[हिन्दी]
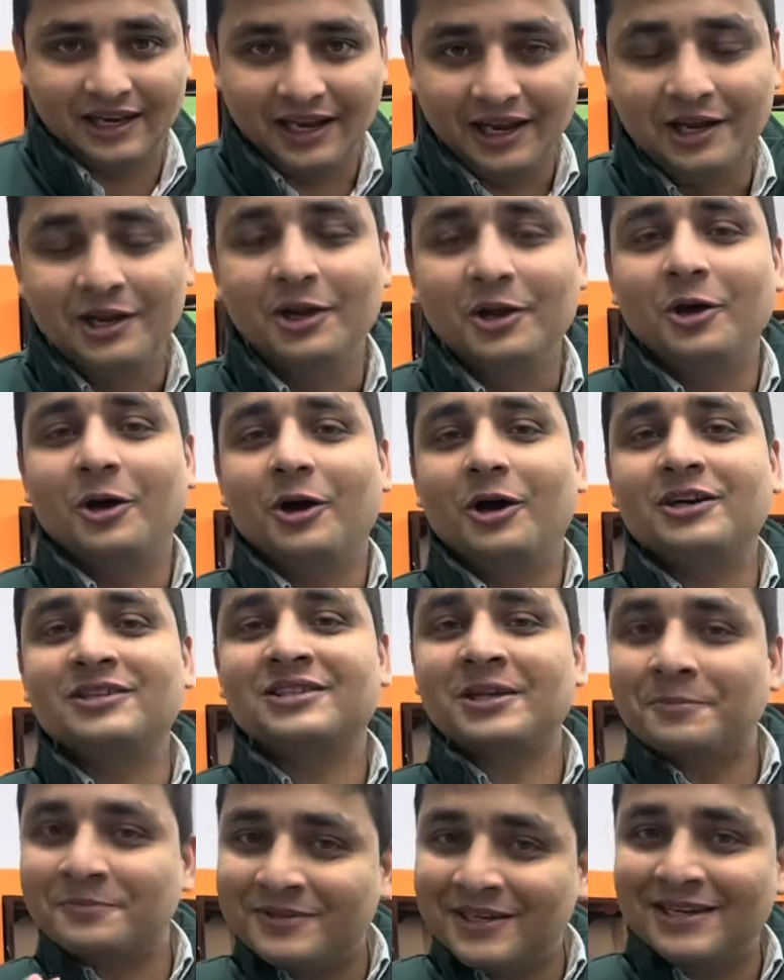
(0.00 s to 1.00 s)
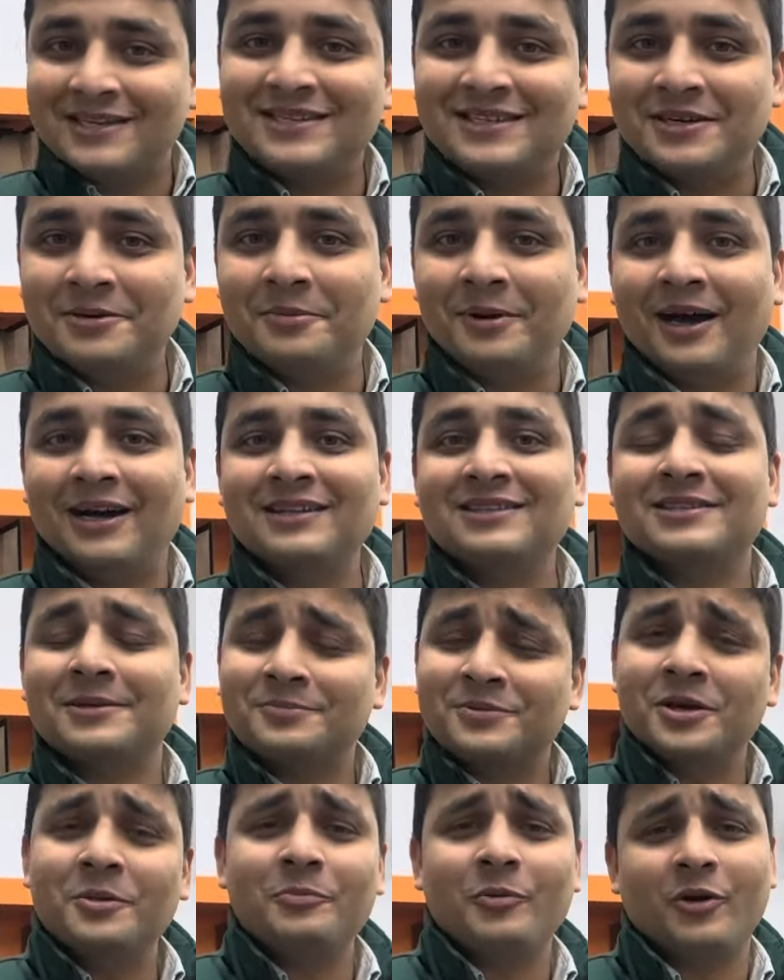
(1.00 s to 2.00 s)
हैं और सबसे अच्छी बात
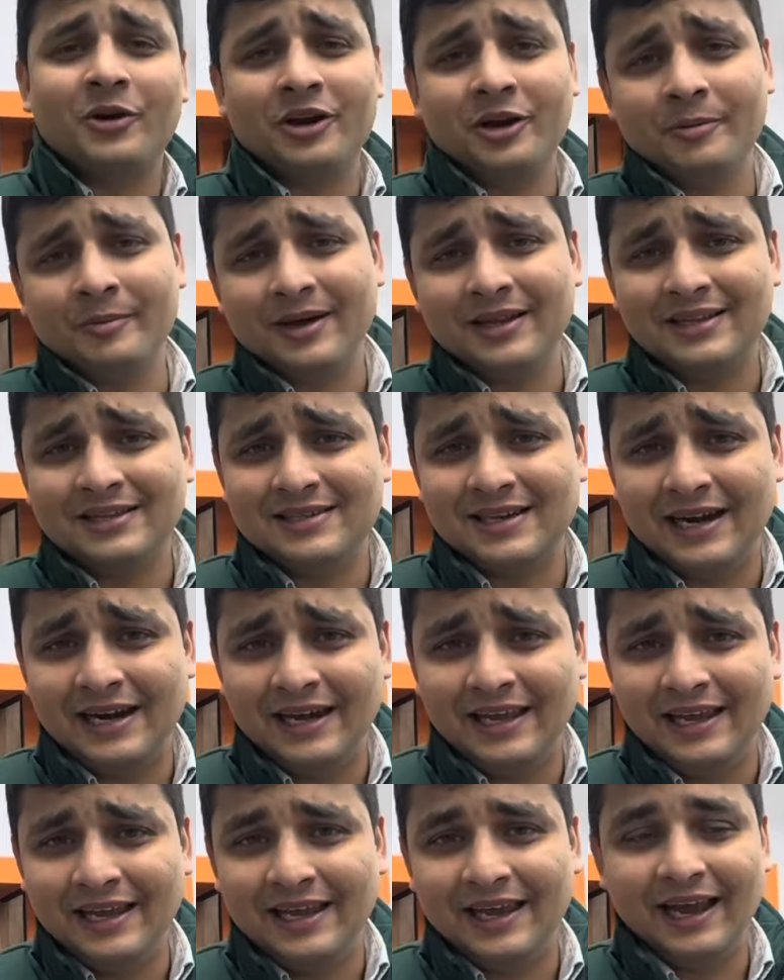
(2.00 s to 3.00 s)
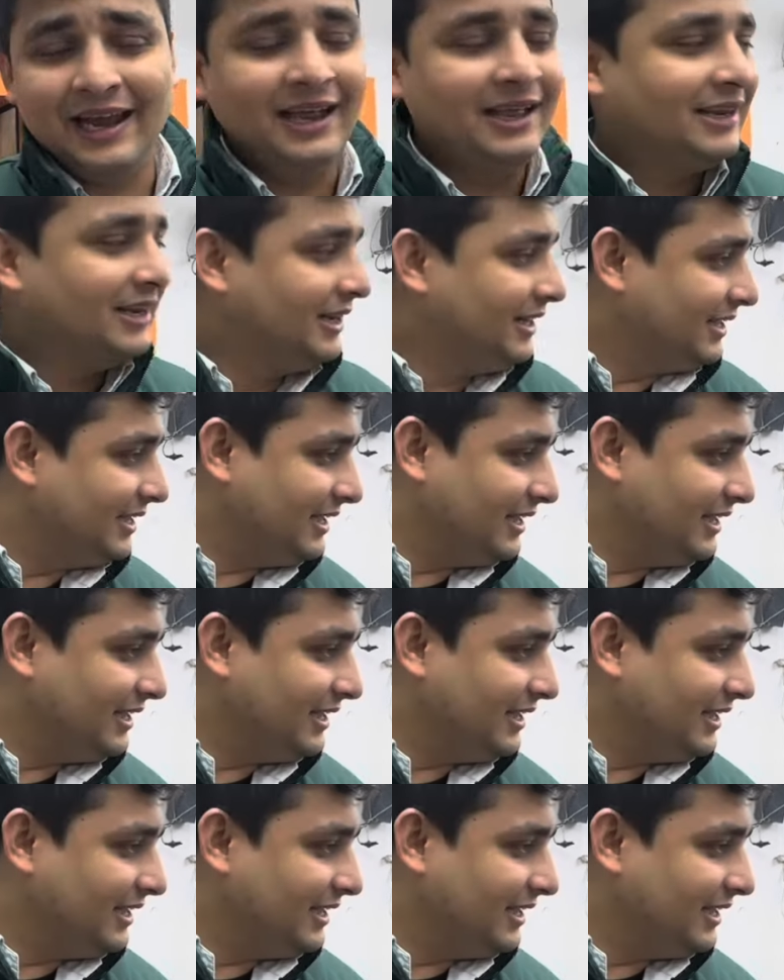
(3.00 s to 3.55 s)
सबसे इंपॉर्टेंट बात इस गाड़ी की है कि